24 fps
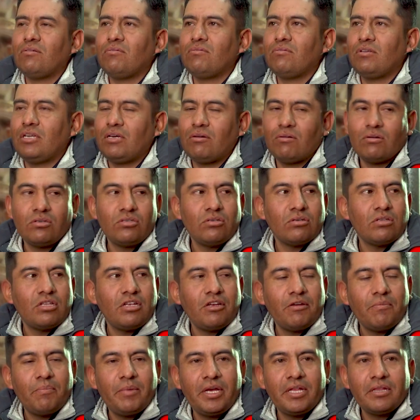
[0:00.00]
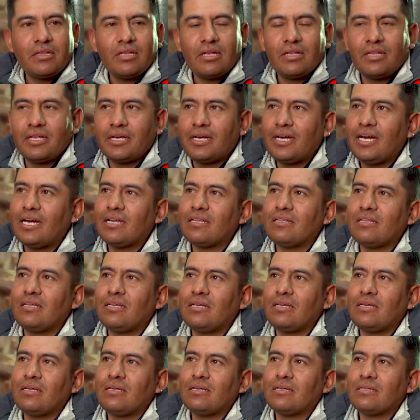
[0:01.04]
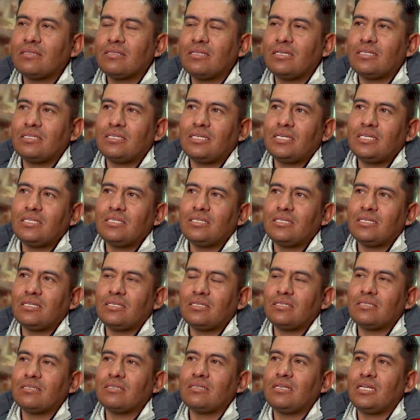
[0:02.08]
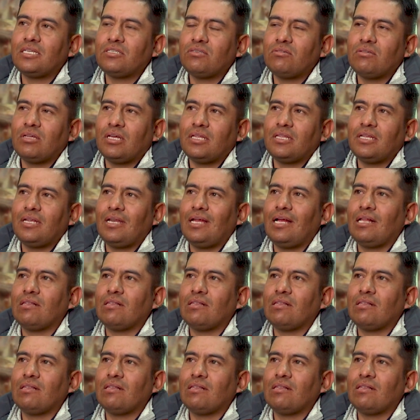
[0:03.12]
tengo un negocio de venta de carne de res en la ciudad del